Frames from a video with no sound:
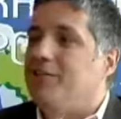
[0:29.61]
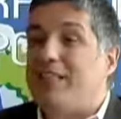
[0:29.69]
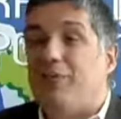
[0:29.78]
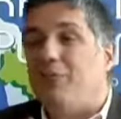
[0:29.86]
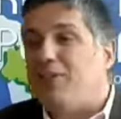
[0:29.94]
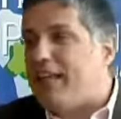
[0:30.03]

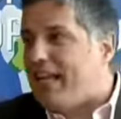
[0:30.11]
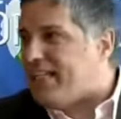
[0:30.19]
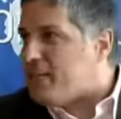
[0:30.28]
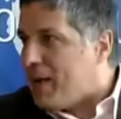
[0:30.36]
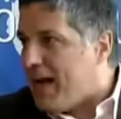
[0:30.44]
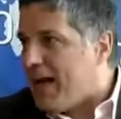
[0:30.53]
já fui
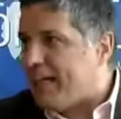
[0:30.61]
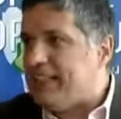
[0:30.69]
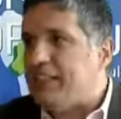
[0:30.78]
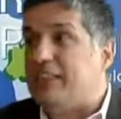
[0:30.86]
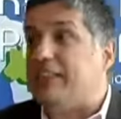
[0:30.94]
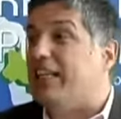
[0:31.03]
gerente de marcas
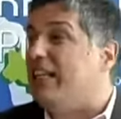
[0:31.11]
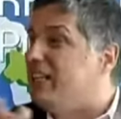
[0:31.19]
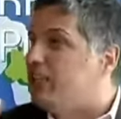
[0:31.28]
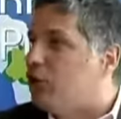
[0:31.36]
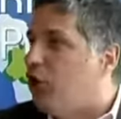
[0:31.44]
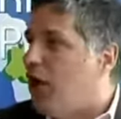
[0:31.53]
de
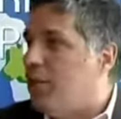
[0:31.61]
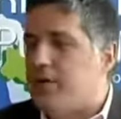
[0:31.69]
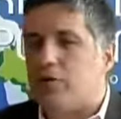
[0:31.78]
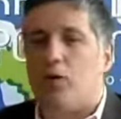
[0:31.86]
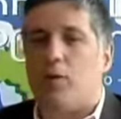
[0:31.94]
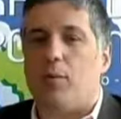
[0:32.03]
grandes
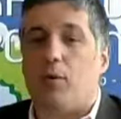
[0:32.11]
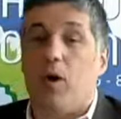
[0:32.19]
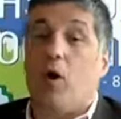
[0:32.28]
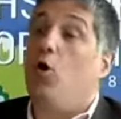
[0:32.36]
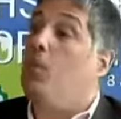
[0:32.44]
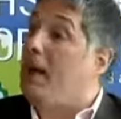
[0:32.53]
shoppings, como
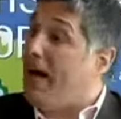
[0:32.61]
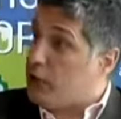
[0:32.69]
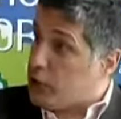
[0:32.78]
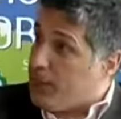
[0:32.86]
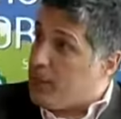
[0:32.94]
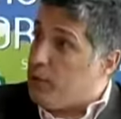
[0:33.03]
o Barra
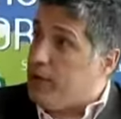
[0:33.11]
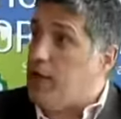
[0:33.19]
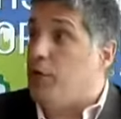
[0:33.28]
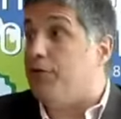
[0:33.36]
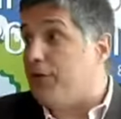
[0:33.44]
Shopping no Rio,